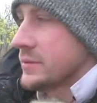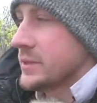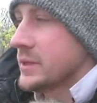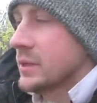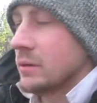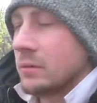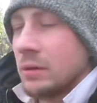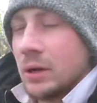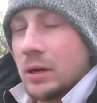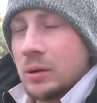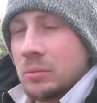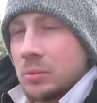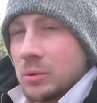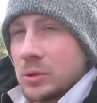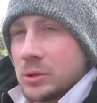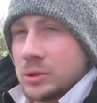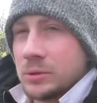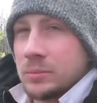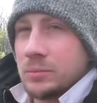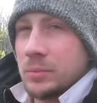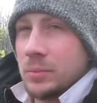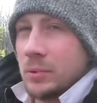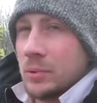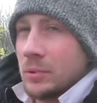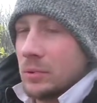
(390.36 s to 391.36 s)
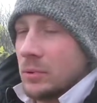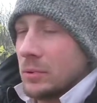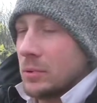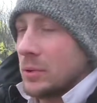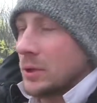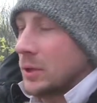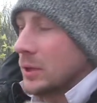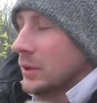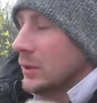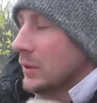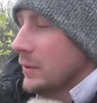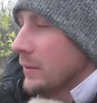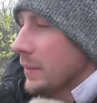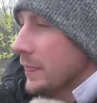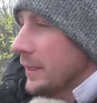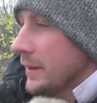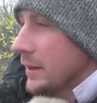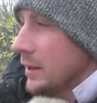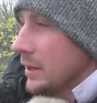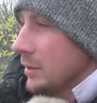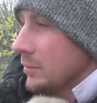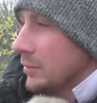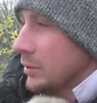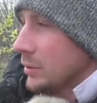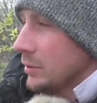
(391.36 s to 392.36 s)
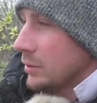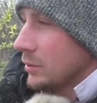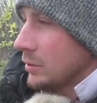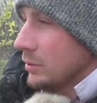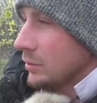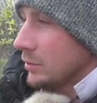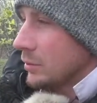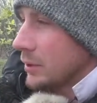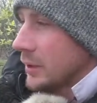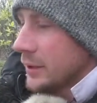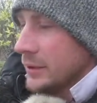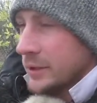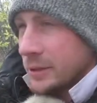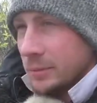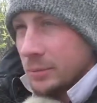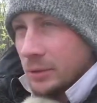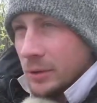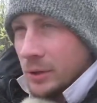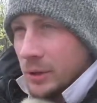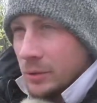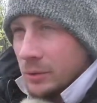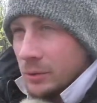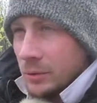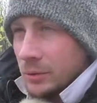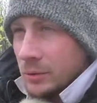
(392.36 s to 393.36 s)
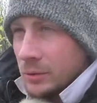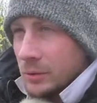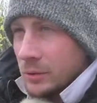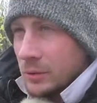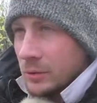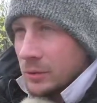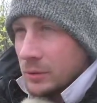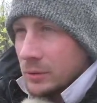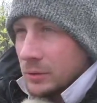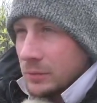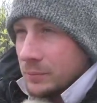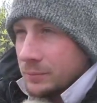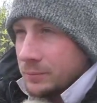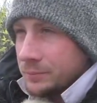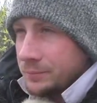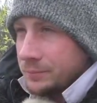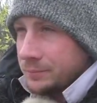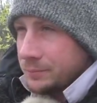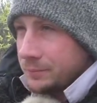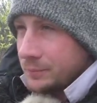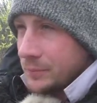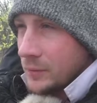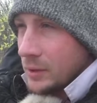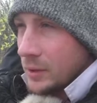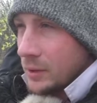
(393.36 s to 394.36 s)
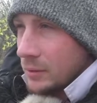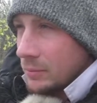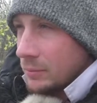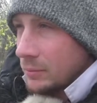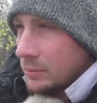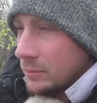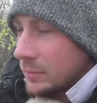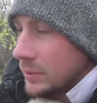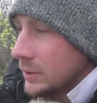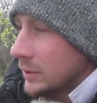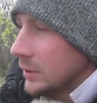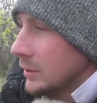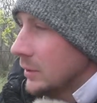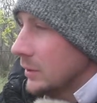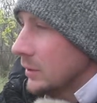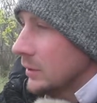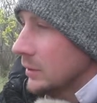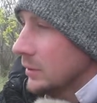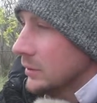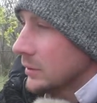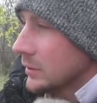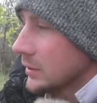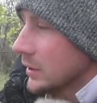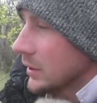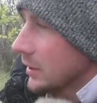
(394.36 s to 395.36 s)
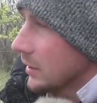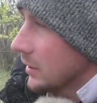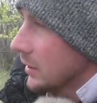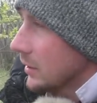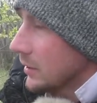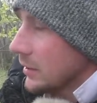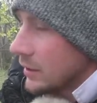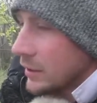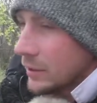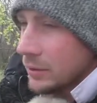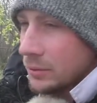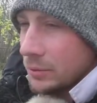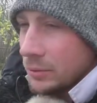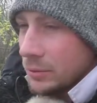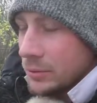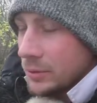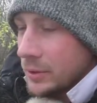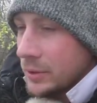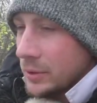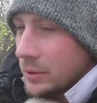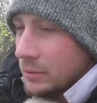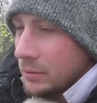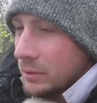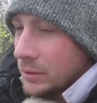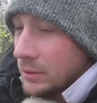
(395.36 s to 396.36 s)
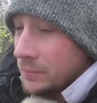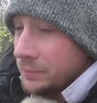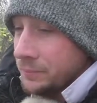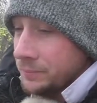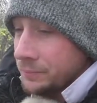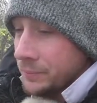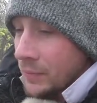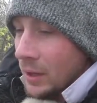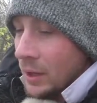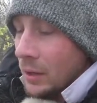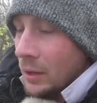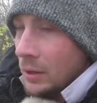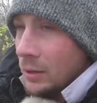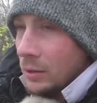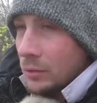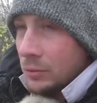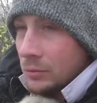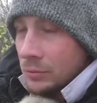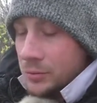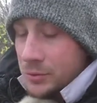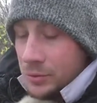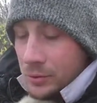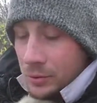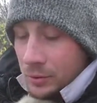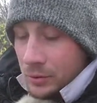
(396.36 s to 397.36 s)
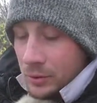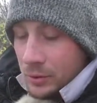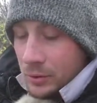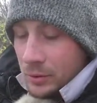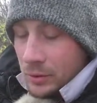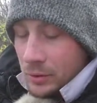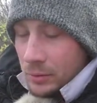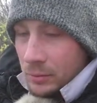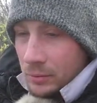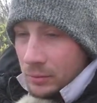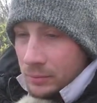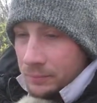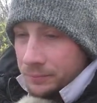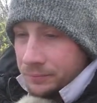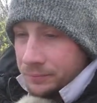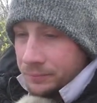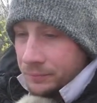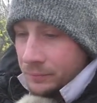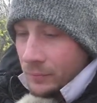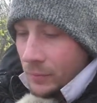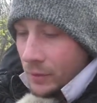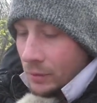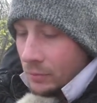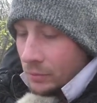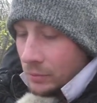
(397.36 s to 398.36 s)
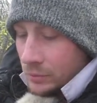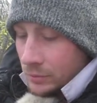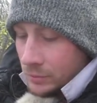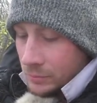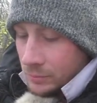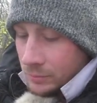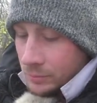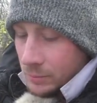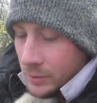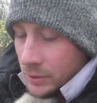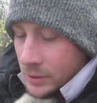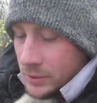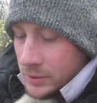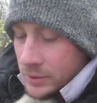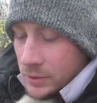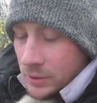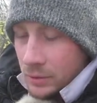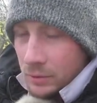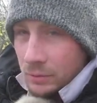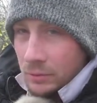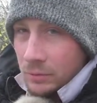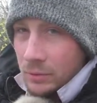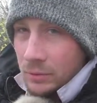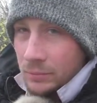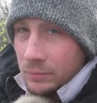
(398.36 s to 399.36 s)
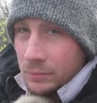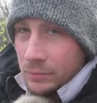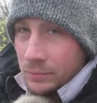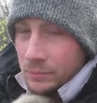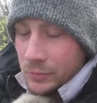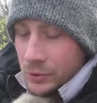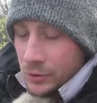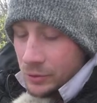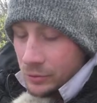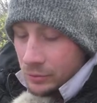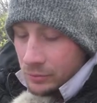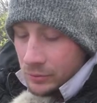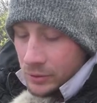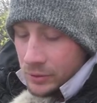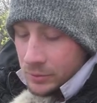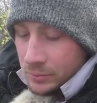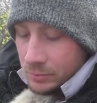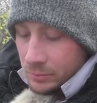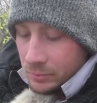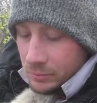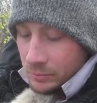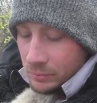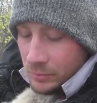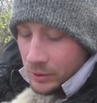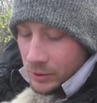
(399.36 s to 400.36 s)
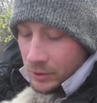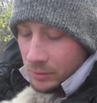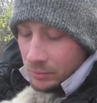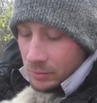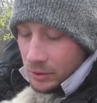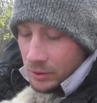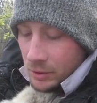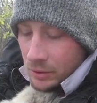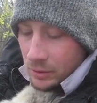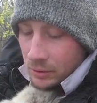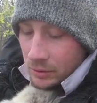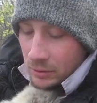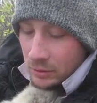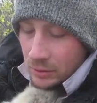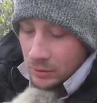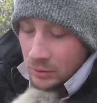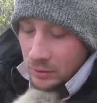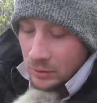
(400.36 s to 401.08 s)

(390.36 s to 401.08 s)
вставляли просто по диаметру. Ну, хотя бы какое-то это, там, закрытие ранкового дерева. Ну, все, тогда вот показали вам, что у нас мы набрали